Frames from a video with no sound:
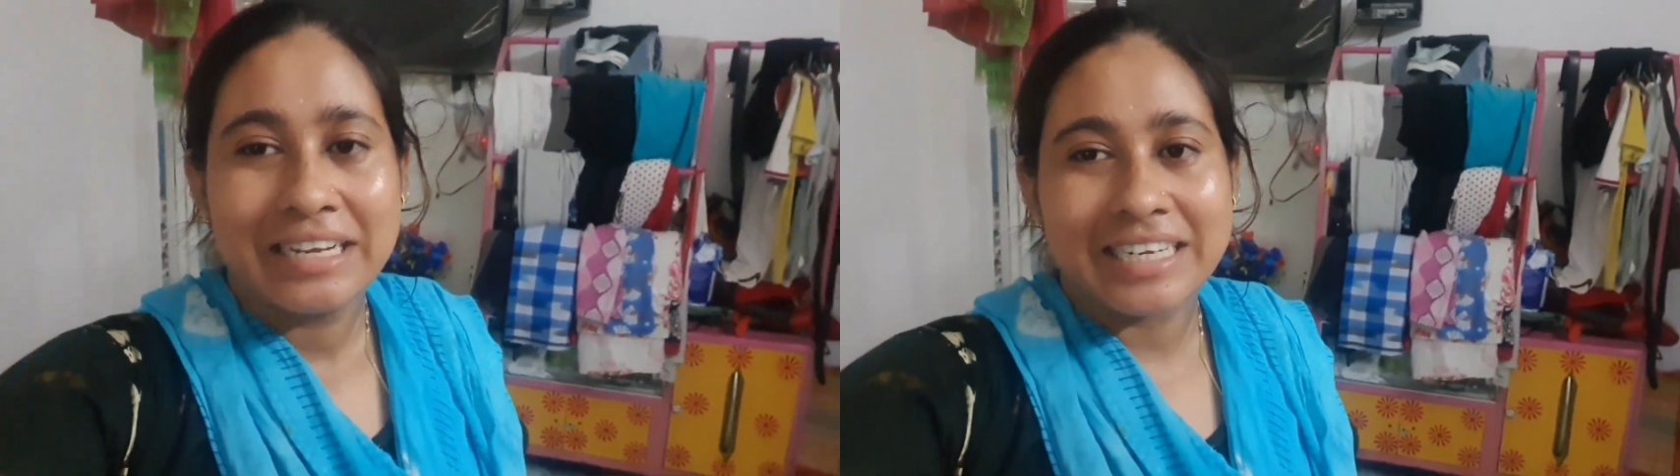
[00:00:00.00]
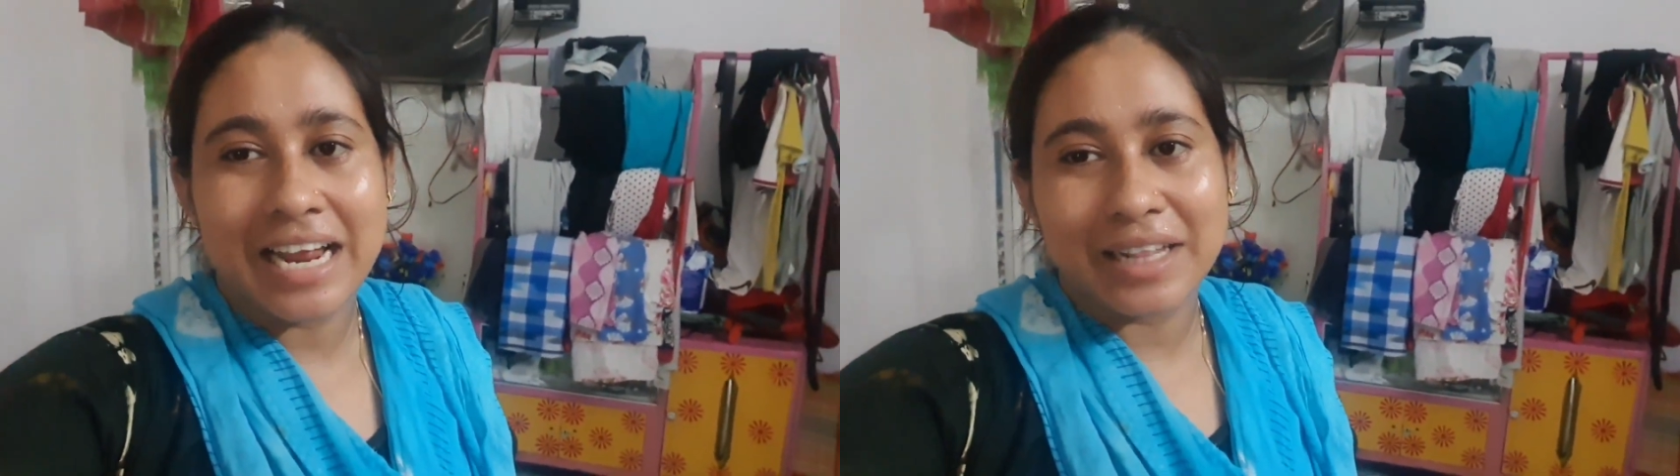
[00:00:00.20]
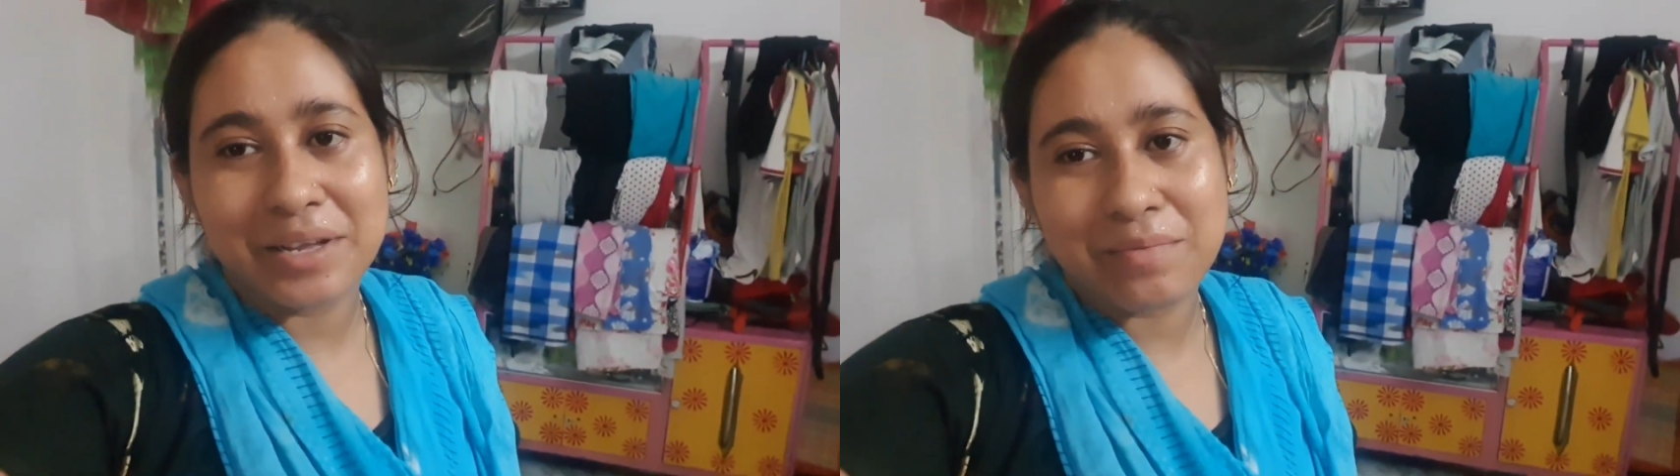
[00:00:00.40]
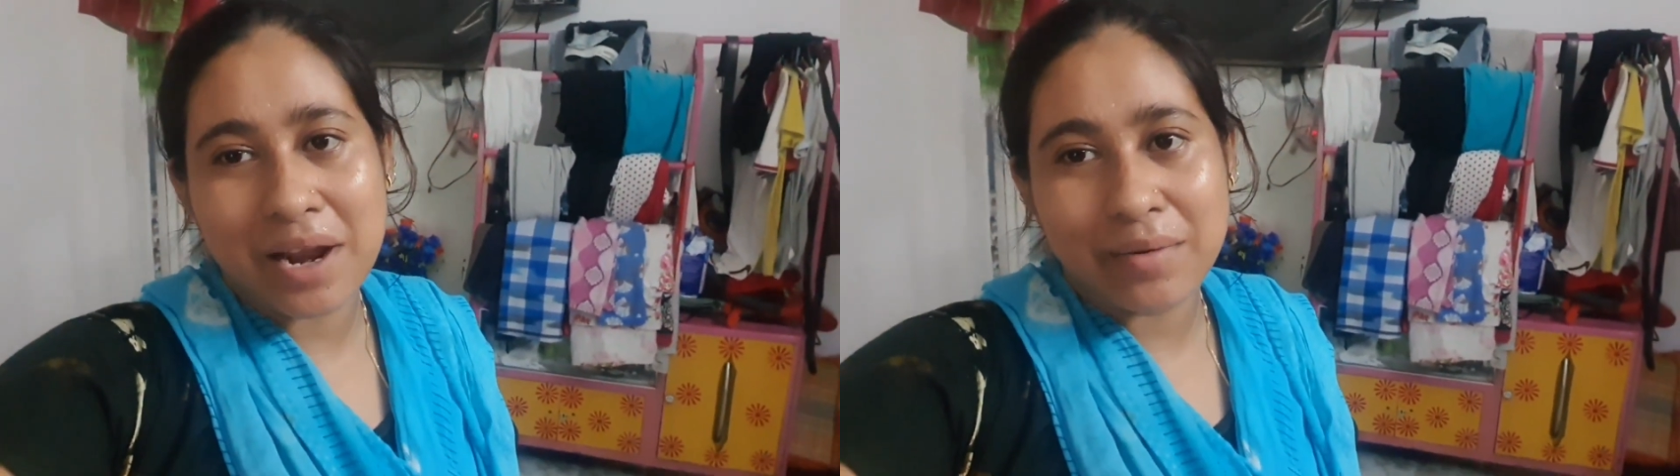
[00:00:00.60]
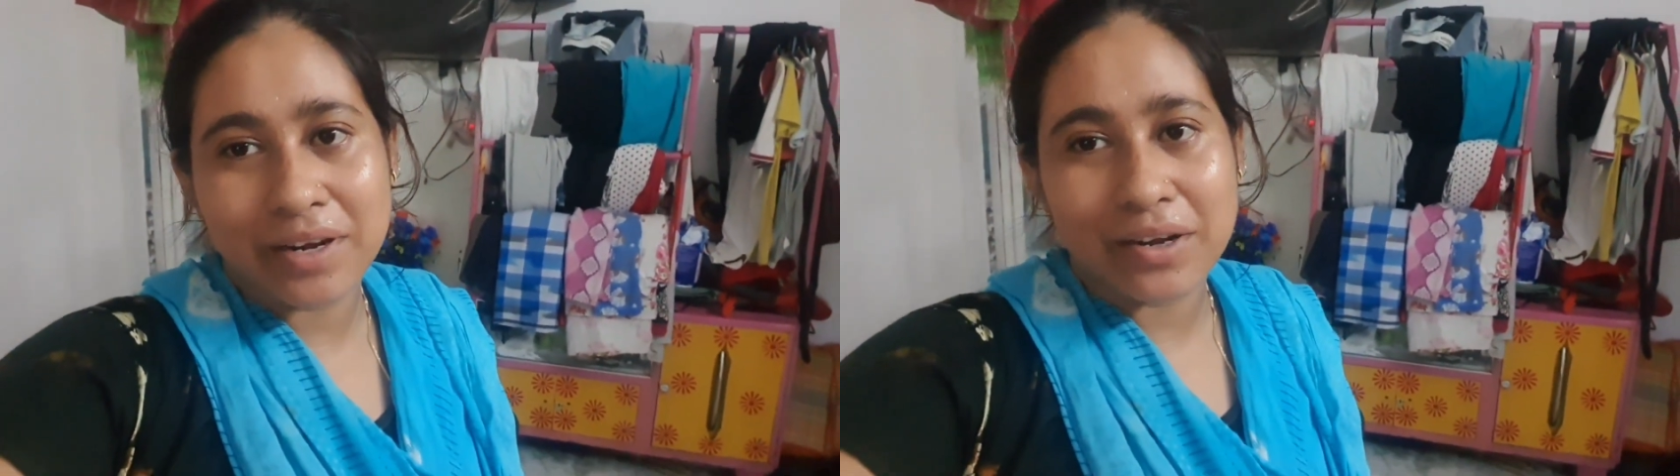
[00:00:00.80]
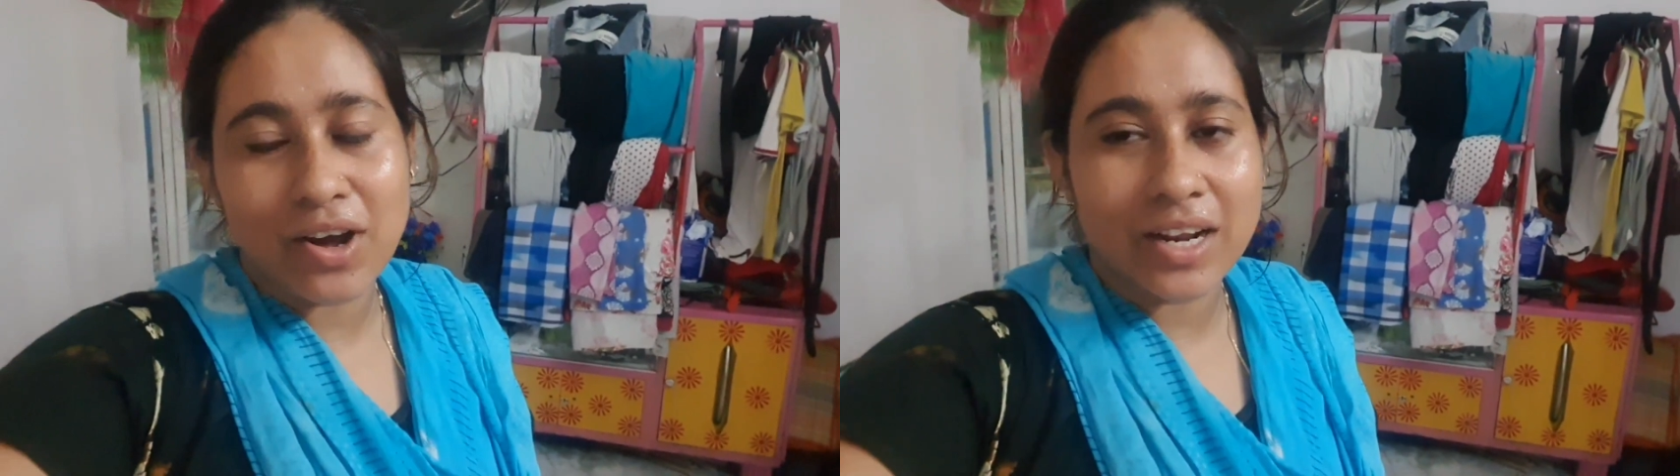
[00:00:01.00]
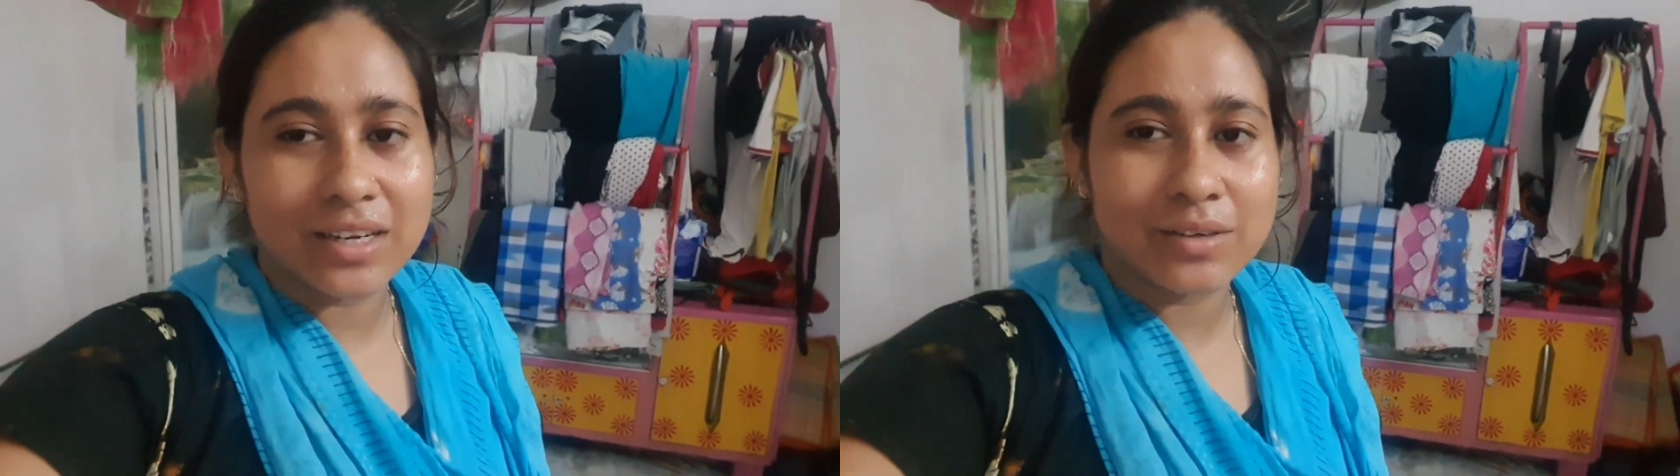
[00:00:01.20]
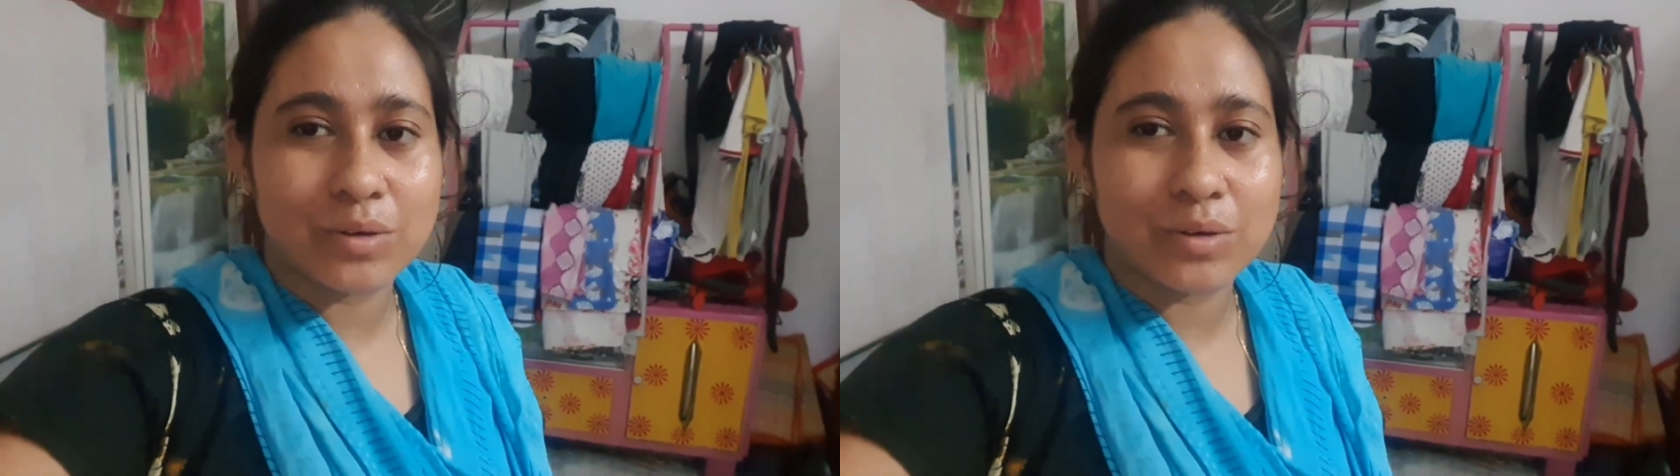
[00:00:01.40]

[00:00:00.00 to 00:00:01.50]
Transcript: সারাদিন মারামারি করে